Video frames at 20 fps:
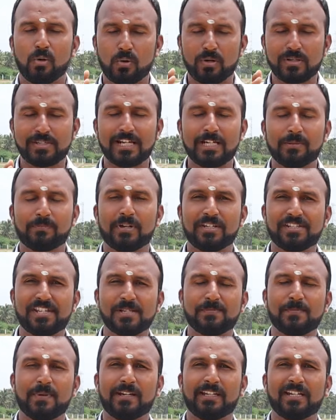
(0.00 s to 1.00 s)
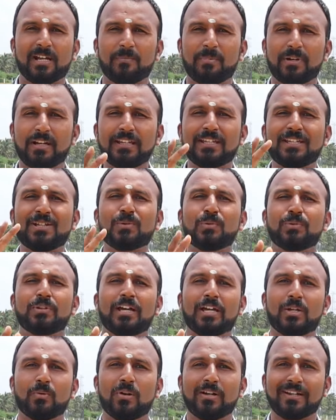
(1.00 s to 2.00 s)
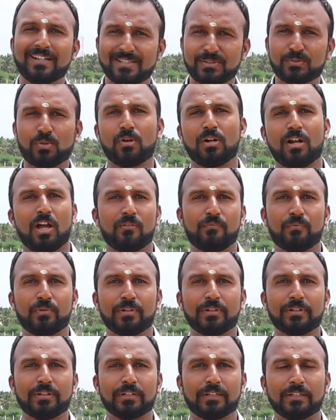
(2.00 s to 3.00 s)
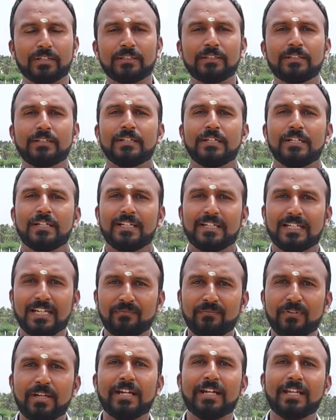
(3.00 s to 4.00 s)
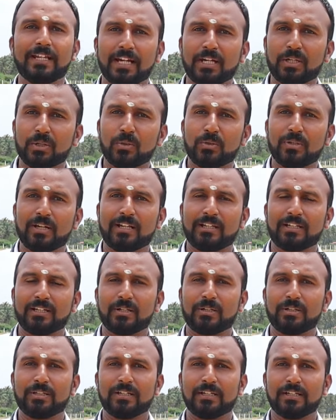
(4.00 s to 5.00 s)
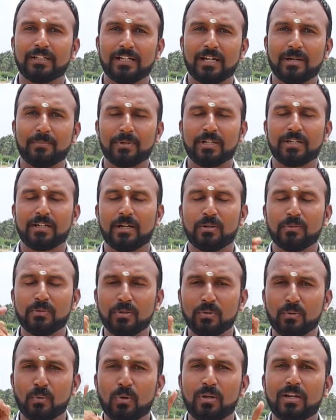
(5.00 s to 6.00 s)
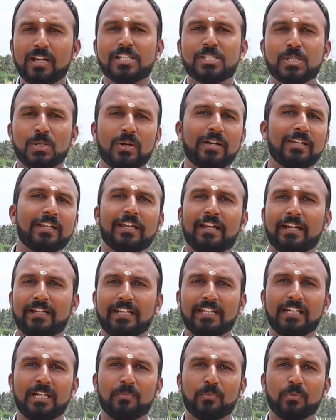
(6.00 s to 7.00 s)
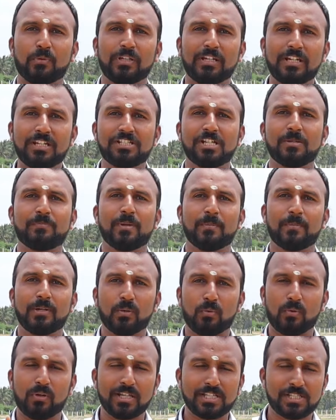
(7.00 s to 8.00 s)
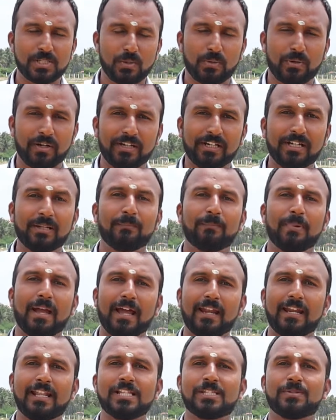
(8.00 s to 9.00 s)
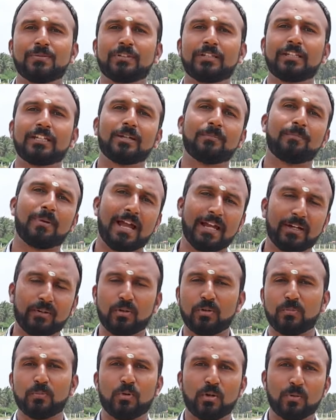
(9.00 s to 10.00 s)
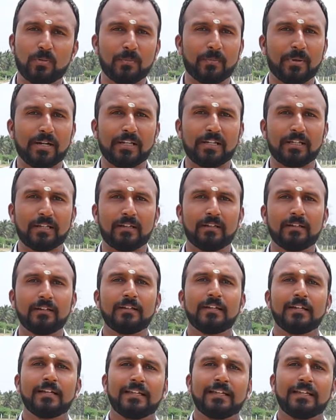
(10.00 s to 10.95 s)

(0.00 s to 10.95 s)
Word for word: ஒரு சைட் பர்ச்சேஸ் பண்ணீங்க அப்படின்னா இருபதாயிரம் ரூபா டிஸ்கவுண்ட் ஆஃபர் இருக்குது இல்லை வீடு கட்டணும்னு நினைக்கிறாங்க அப்படின்னாலும் ஒரு லட்ச ரூபா நீங்கள் கட்டிங்கன்னா போதும் இனிஷியல் பேமெண்ட் ஒரு லட்ச ரூபா கட்டிட்டு பேலன்ஸ் வந்து நீங்கள் பேங்க் லோன் மூலமாக பண்ணிக்கலாம்